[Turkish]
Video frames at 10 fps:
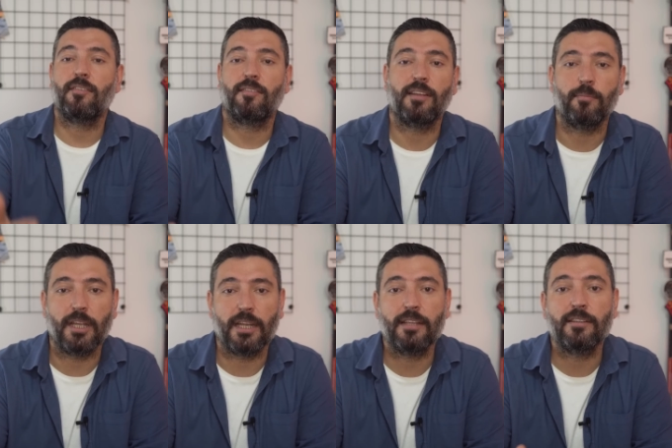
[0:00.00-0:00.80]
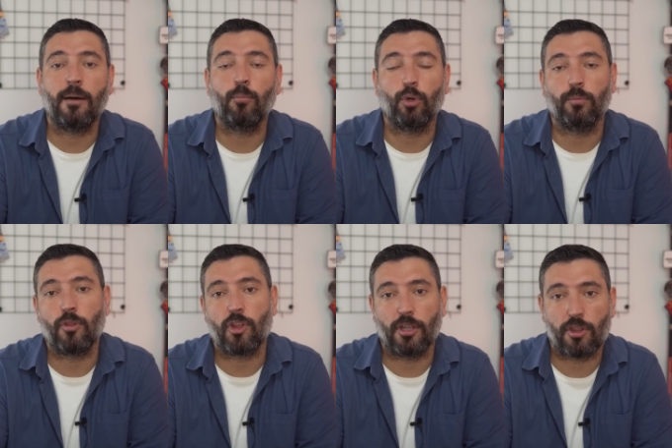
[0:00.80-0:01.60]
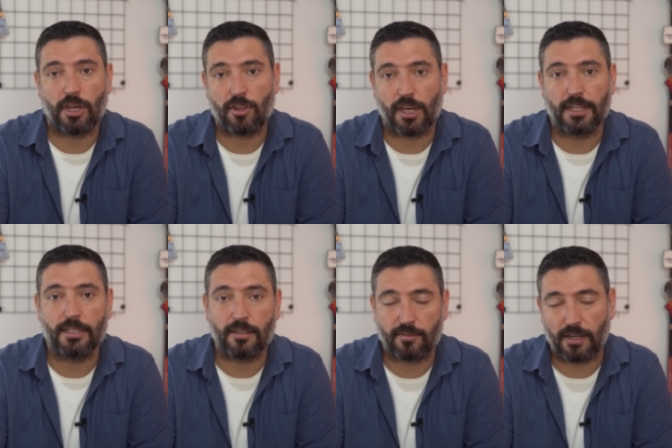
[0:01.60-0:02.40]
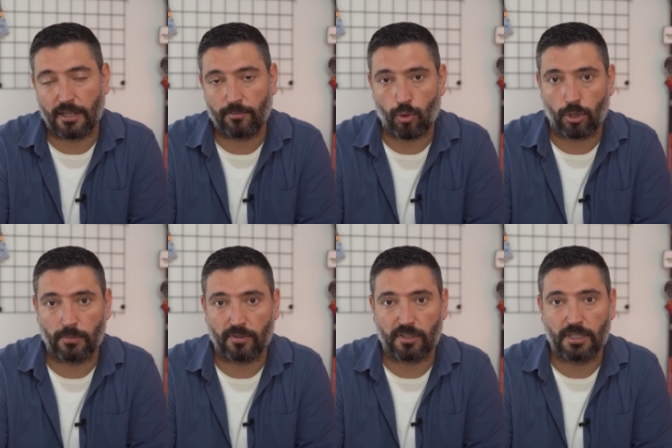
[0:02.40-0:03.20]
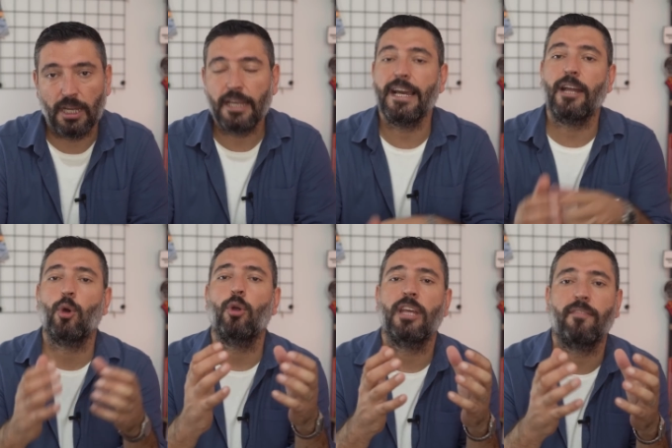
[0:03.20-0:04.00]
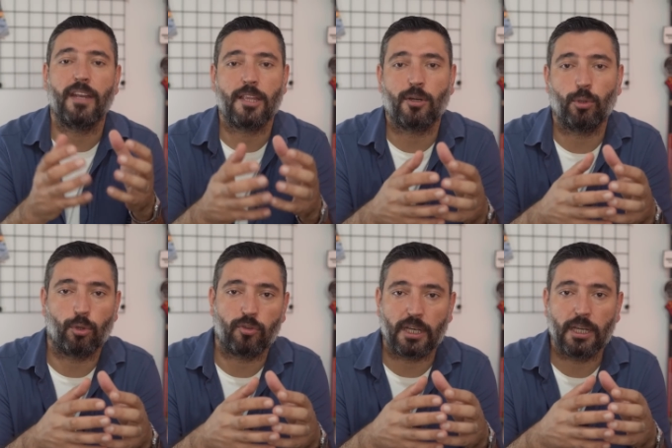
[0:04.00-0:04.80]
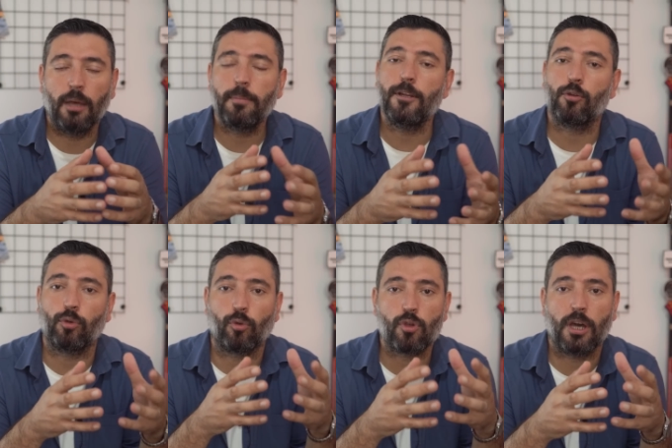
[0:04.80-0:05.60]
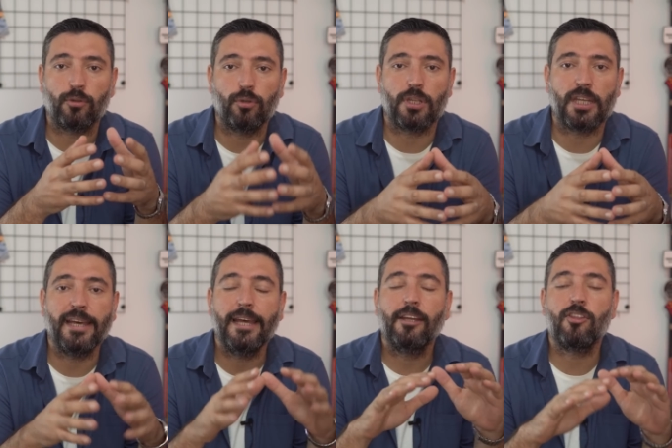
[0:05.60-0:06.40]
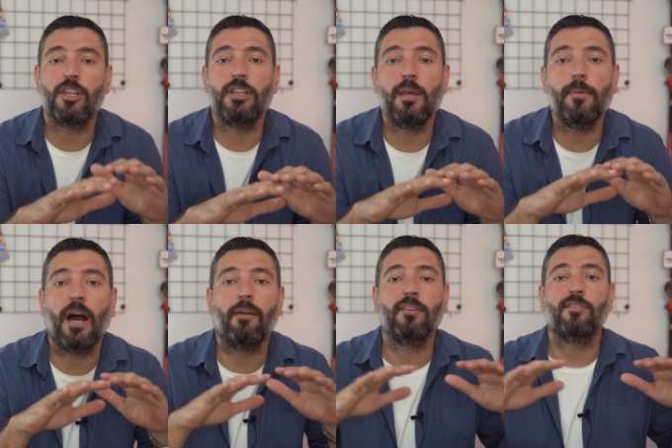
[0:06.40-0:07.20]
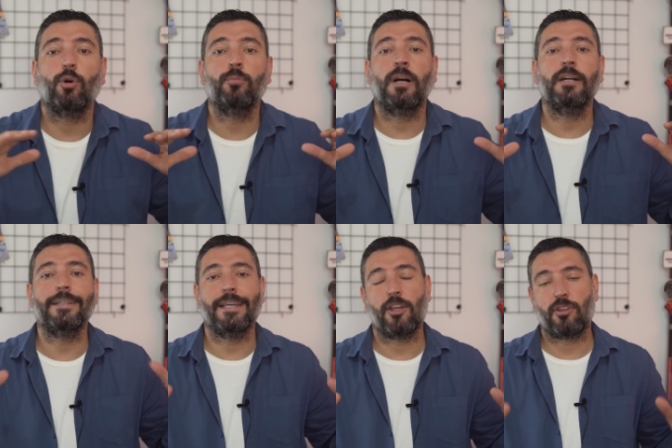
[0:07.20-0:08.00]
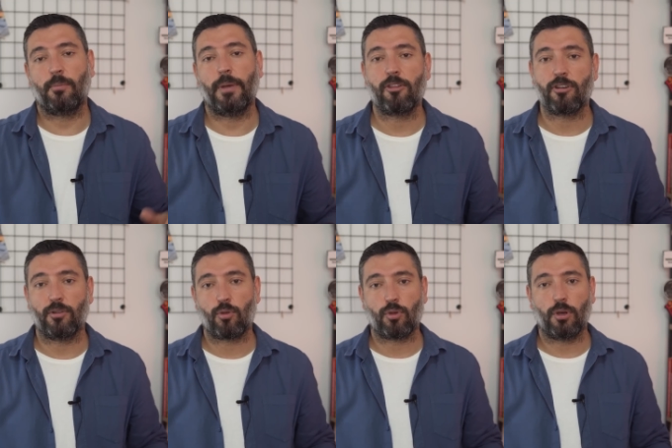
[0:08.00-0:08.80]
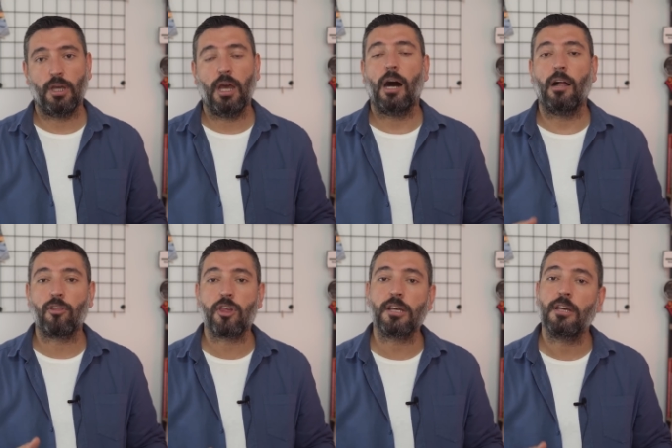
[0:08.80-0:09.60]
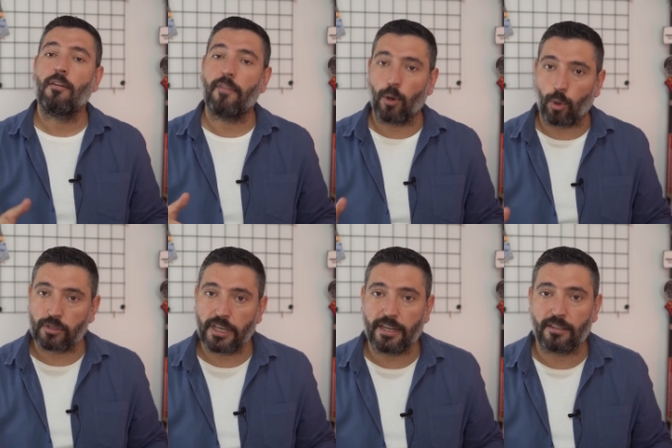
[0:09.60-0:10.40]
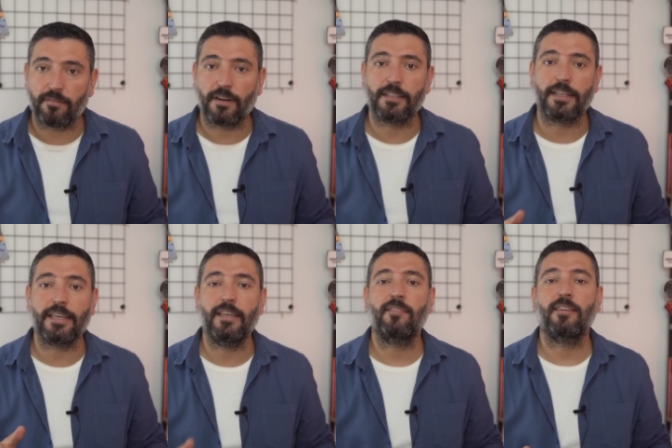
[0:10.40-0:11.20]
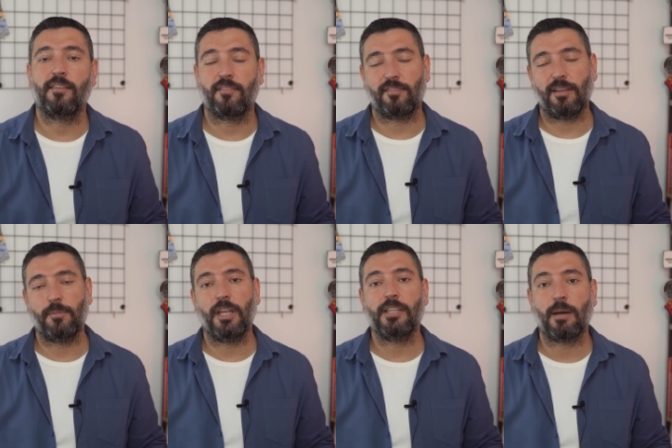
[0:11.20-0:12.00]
sistemleriyle tam uyumlu çalışacak şekilde tasarlanmış olması. Yani örnek verecek olursak biliyorsunuz şu an Türkiye ciddi bir hava savunma ağı geliştirmeye çalışıyor. Alçak ve orta irtifadaki Hisar sistemleri